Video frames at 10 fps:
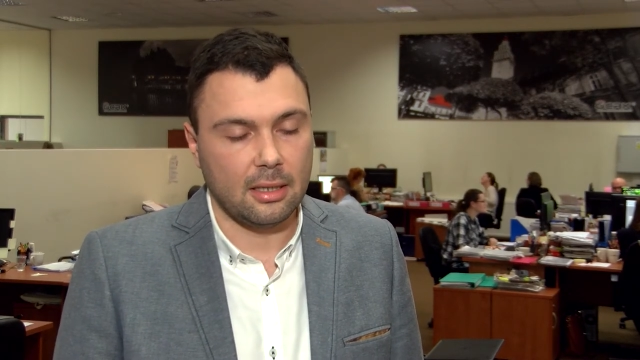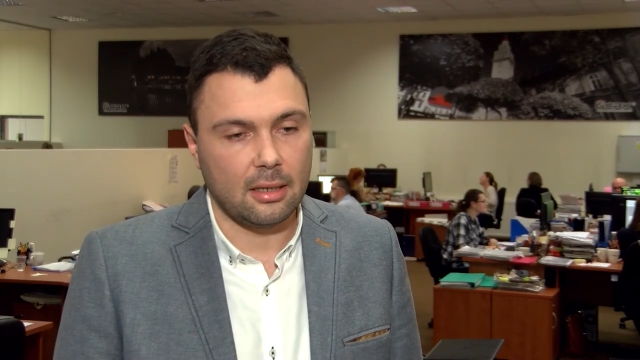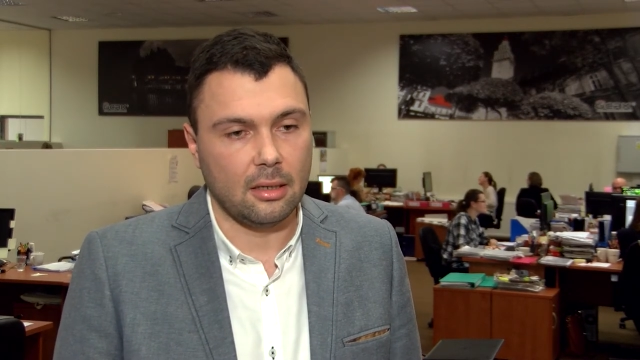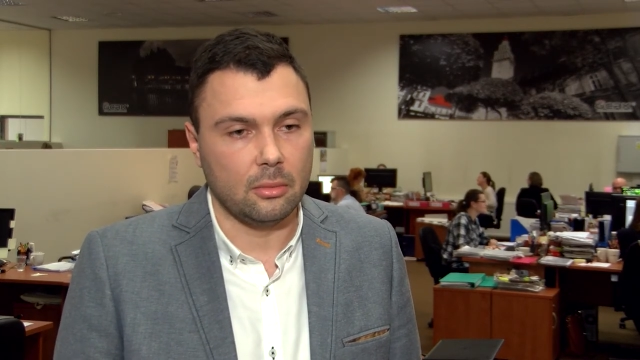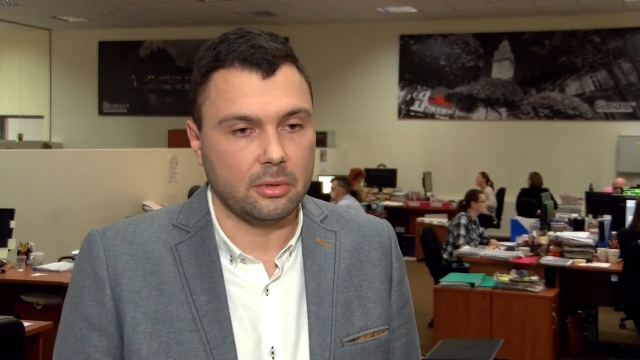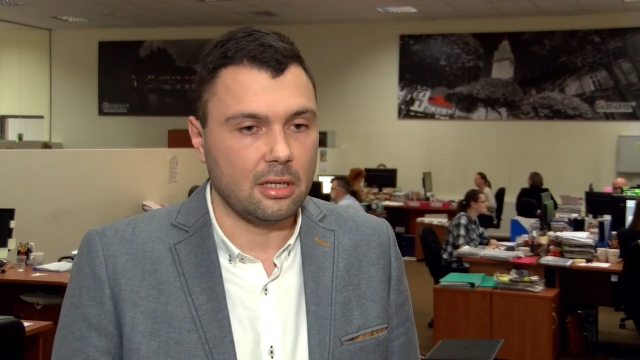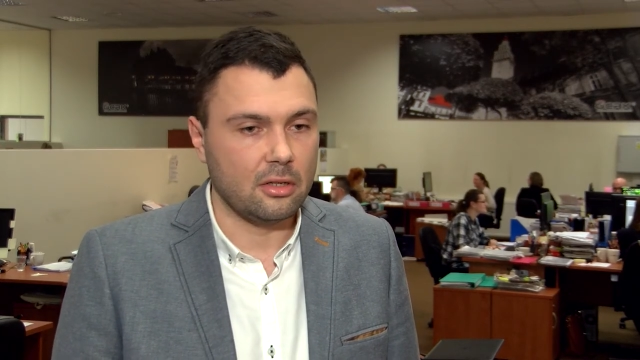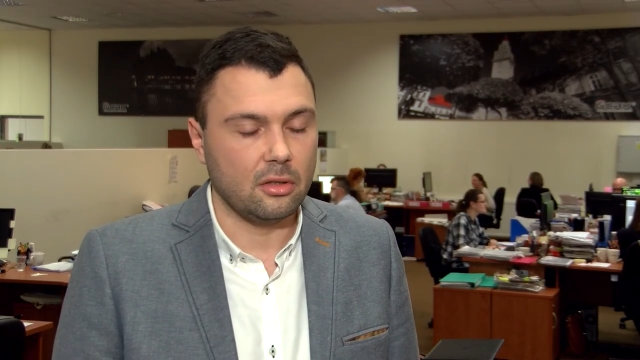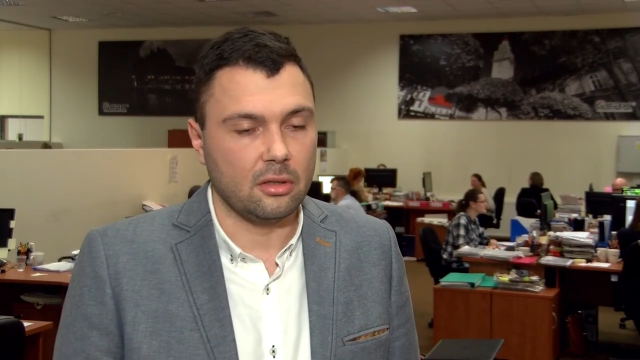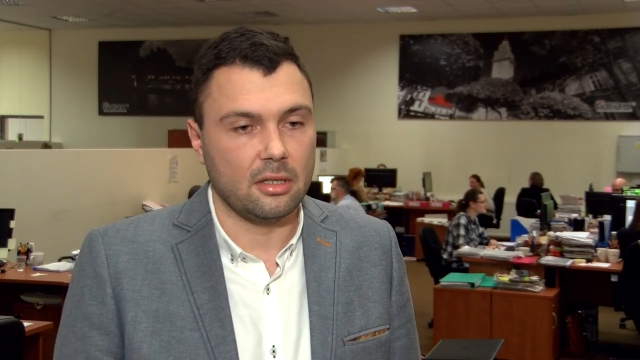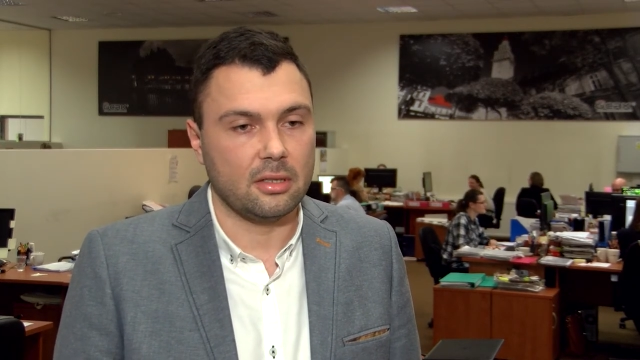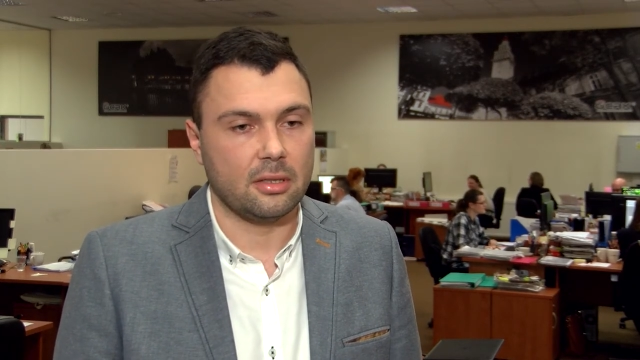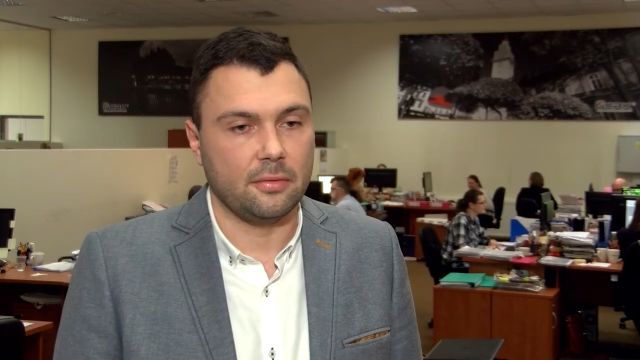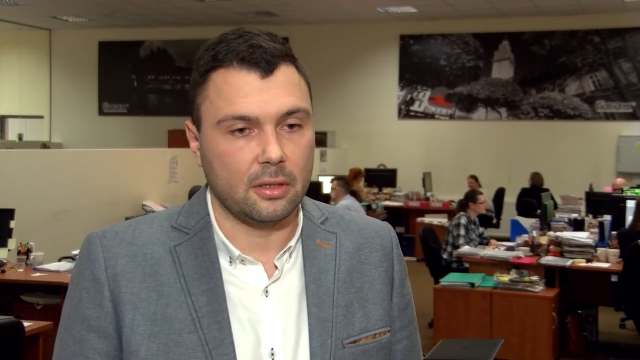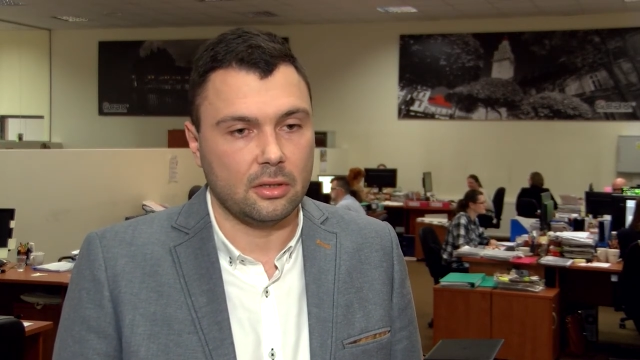kara uzależniona
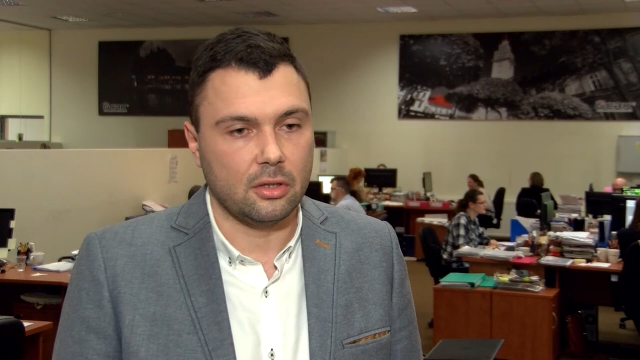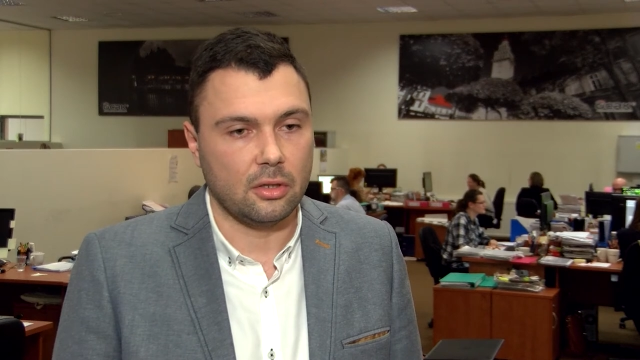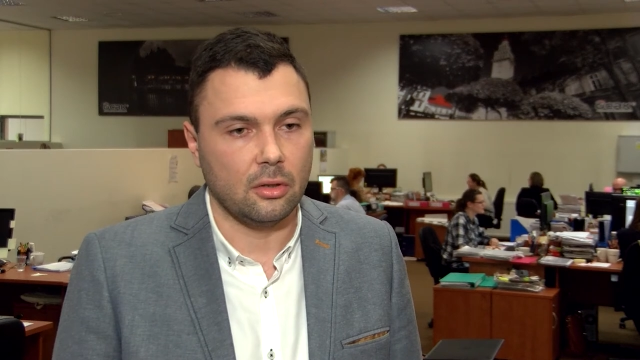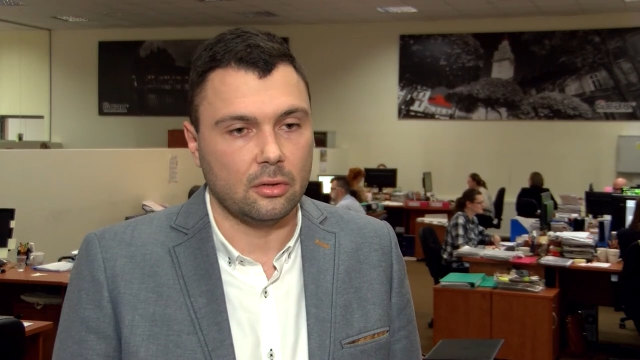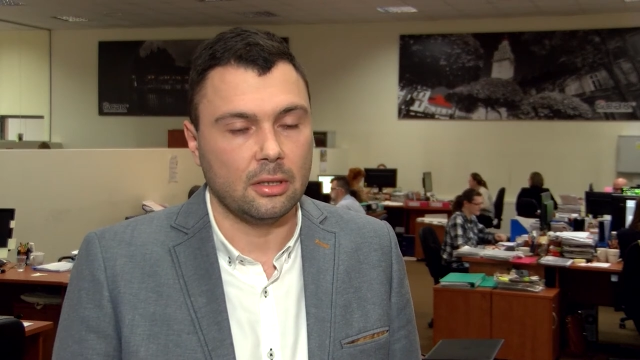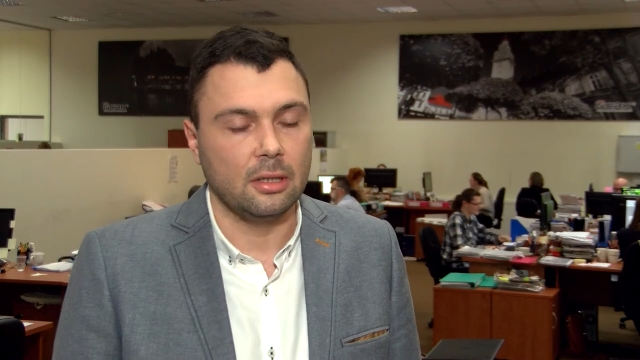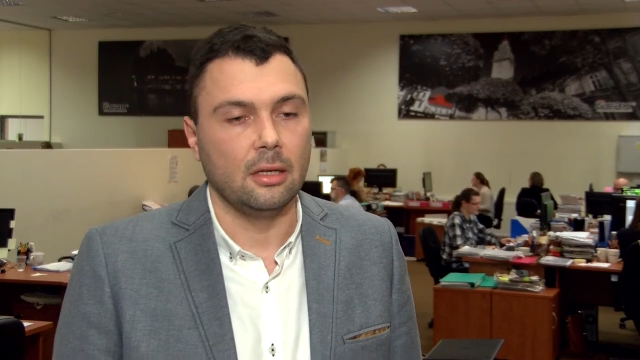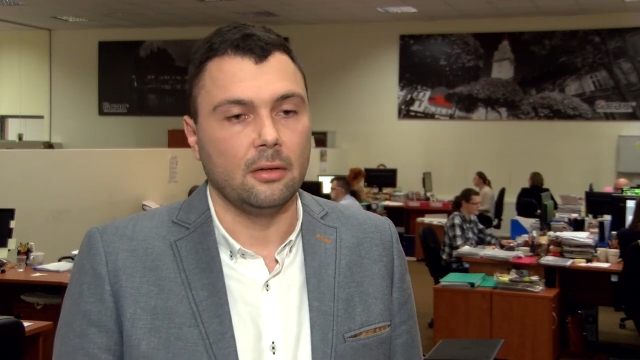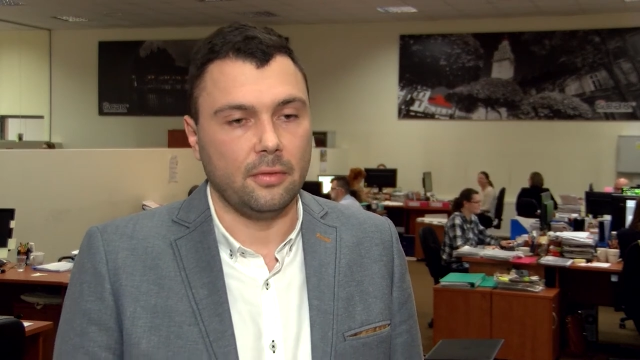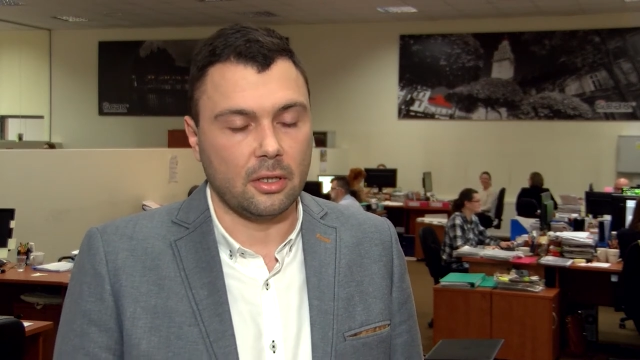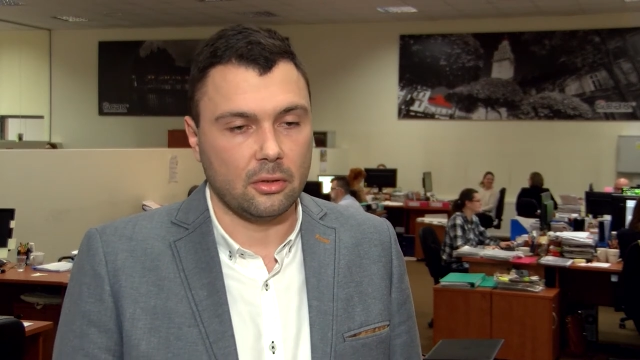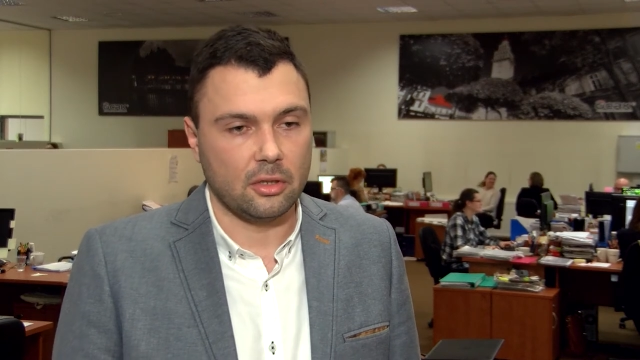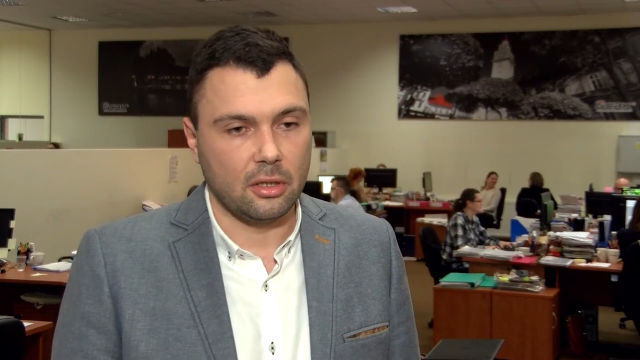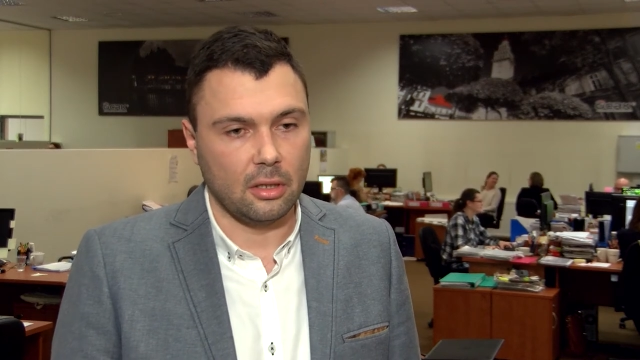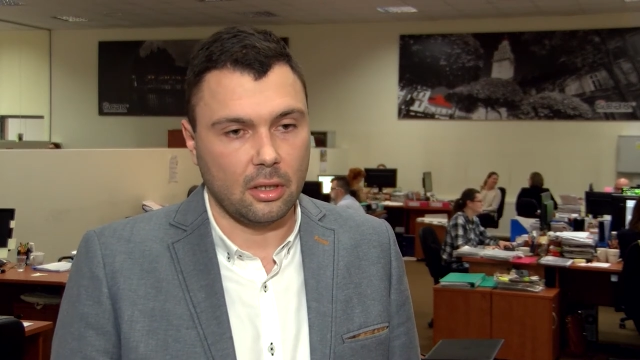jest faktycznie od
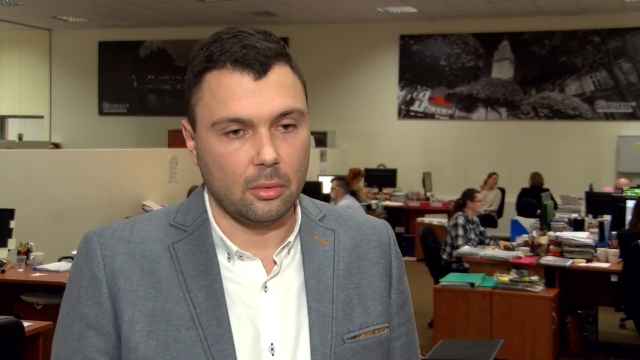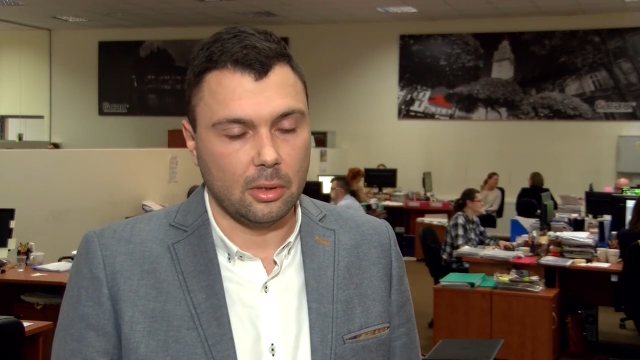wartości danego